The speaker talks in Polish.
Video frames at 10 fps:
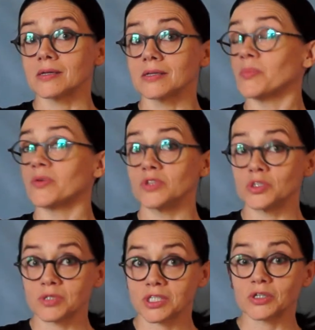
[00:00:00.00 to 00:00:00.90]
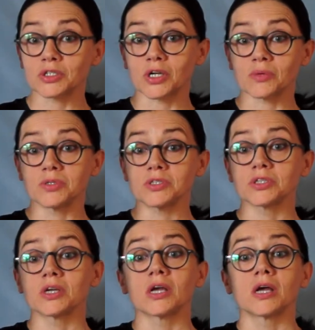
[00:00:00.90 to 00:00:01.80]
nie powinniśmy czegoś
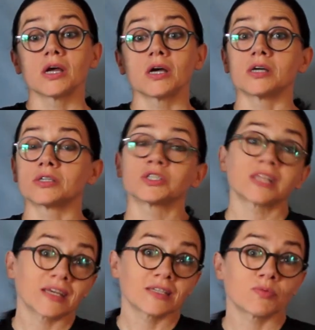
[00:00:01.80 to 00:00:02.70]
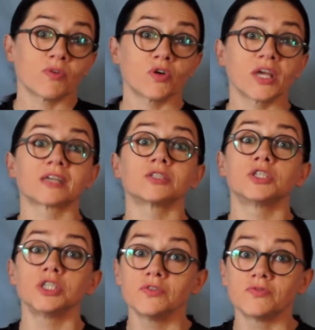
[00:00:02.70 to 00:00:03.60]
robić. E, czy takie słowo jak
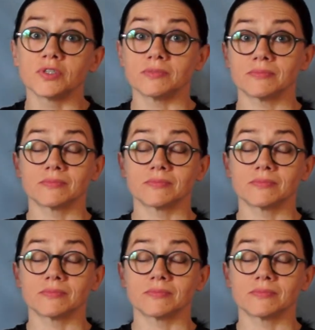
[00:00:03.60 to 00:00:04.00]
dziwy?